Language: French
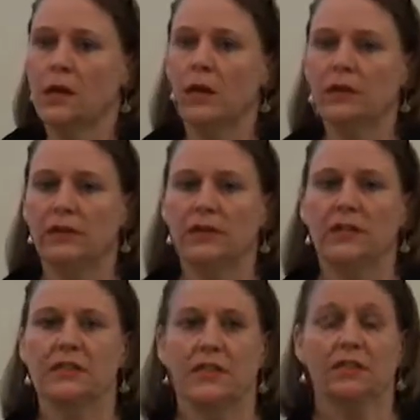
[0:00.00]
un
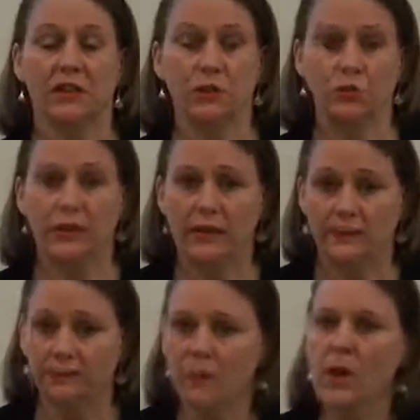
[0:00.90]
adversaire virtuel
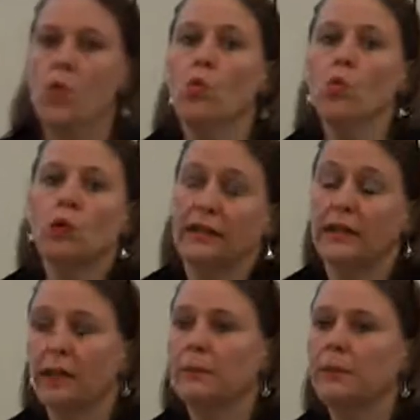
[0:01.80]
où on n'a
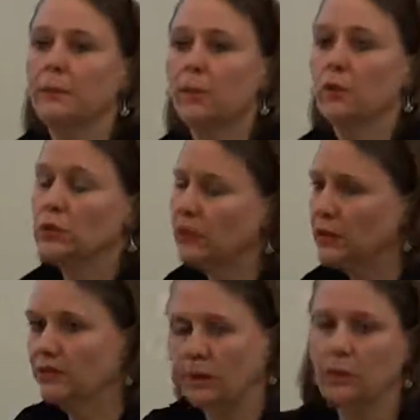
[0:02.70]
carrément pas, on
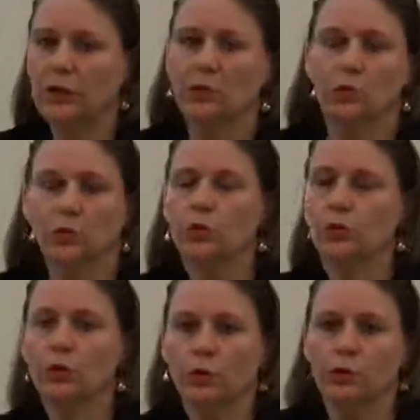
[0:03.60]
est vraiment, on joue
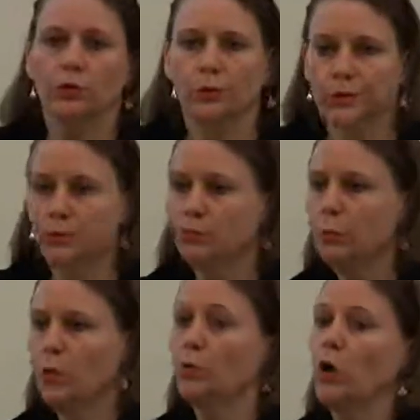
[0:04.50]
contre
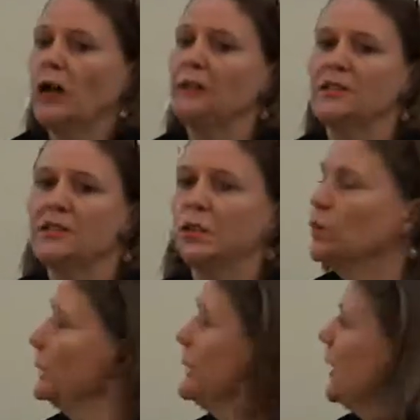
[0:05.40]
une, programmation.
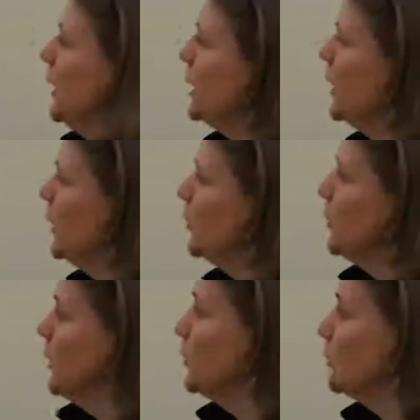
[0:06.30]
Quoi. Et euh,
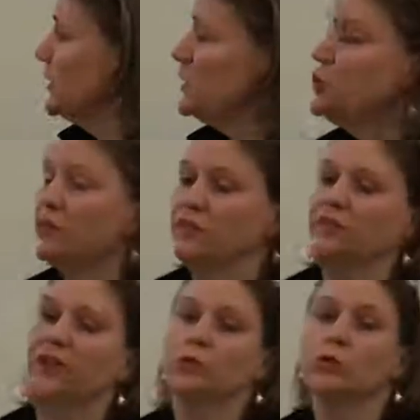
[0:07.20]
il y a aussi le
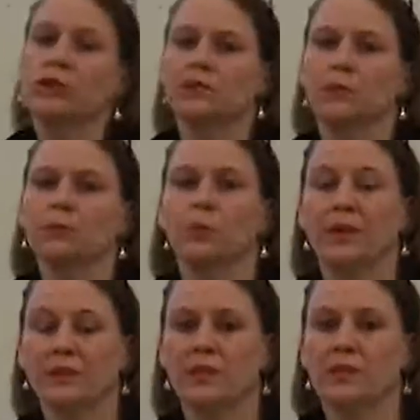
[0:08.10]
fait, en tout cas en termes de
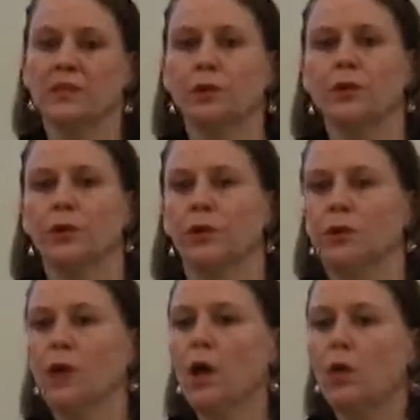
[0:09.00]
prévention,
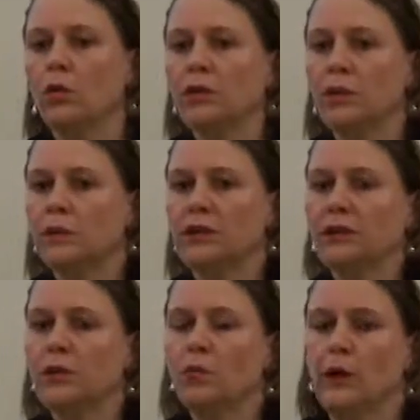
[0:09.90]
qu'on est
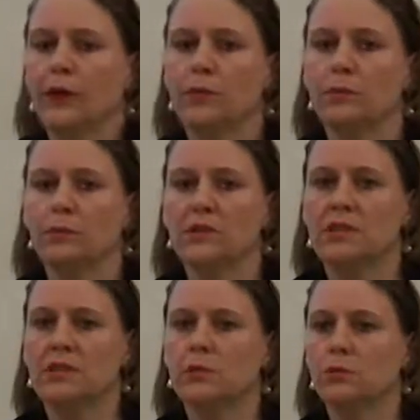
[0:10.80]
peut-être moins
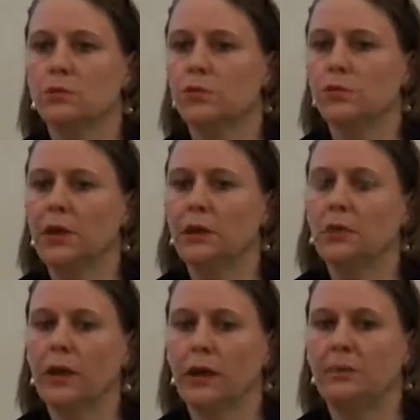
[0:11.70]
exposé au jugement,
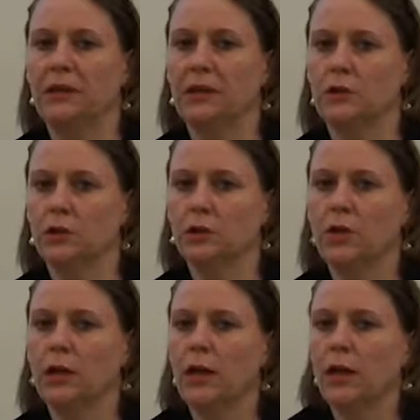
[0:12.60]
au rappel à
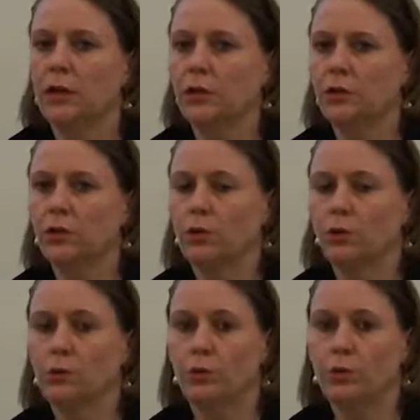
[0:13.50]
l'ordre, que
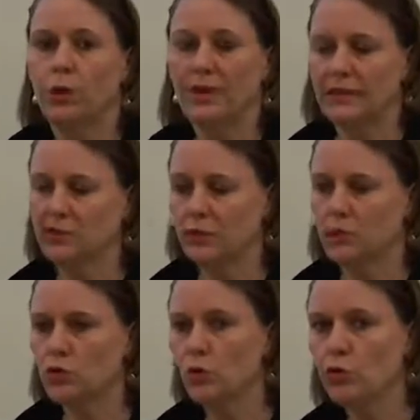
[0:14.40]
l'on peut l'être
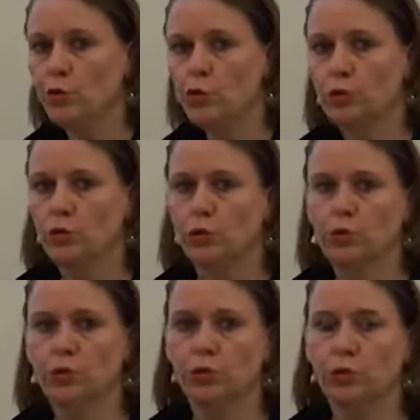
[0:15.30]
dans un lieu de
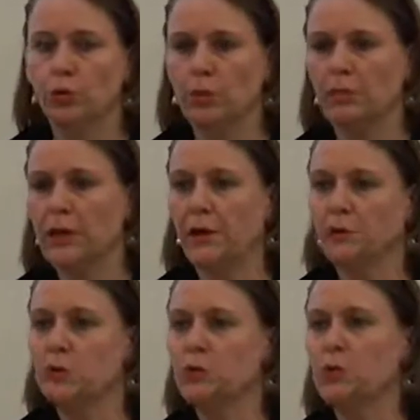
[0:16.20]
jeu qu'on appelle
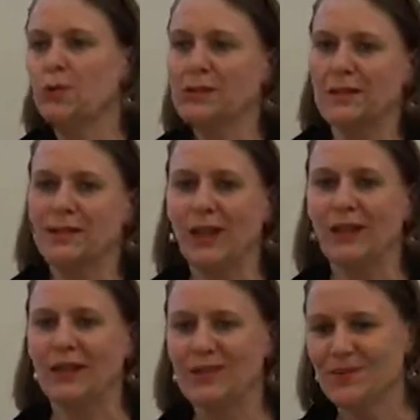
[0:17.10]
en dur, c'est-à-dire un
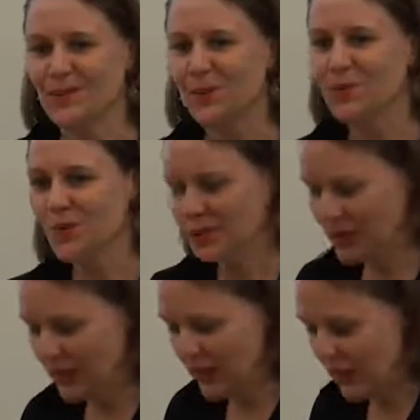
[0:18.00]
casino ou
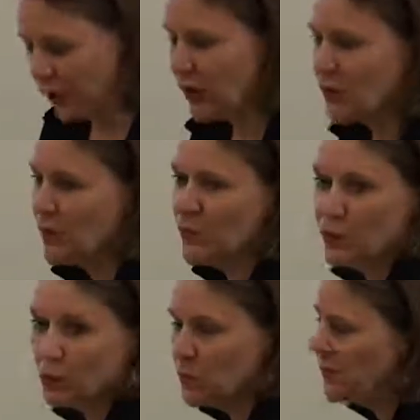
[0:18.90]
euh, un endroit où il y a d'autres